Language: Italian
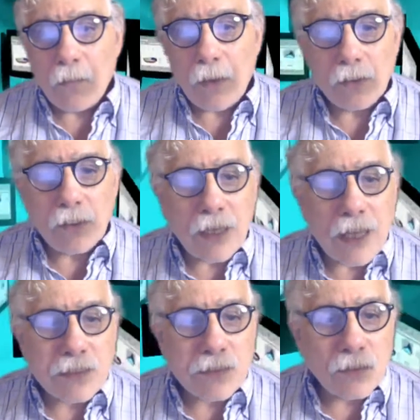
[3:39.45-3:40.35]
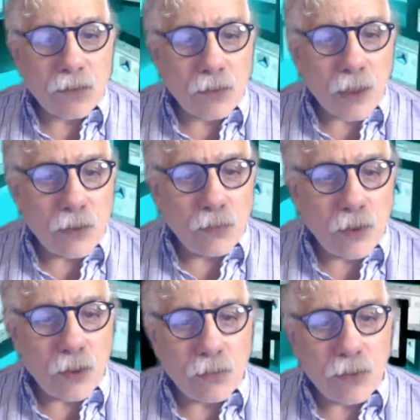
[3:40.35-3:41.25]
Quello di Grasso non è
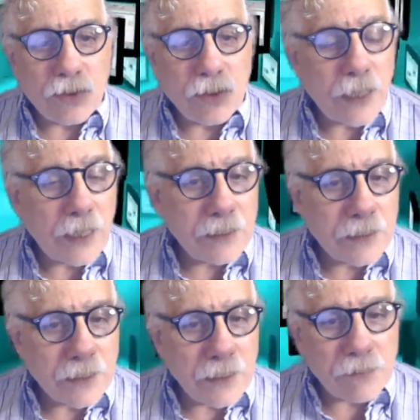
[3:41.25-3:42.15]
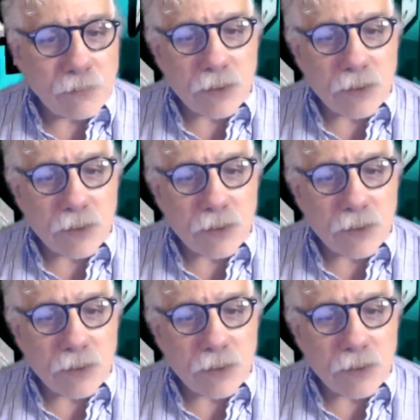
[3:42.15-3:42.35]
l'unico incidente nelle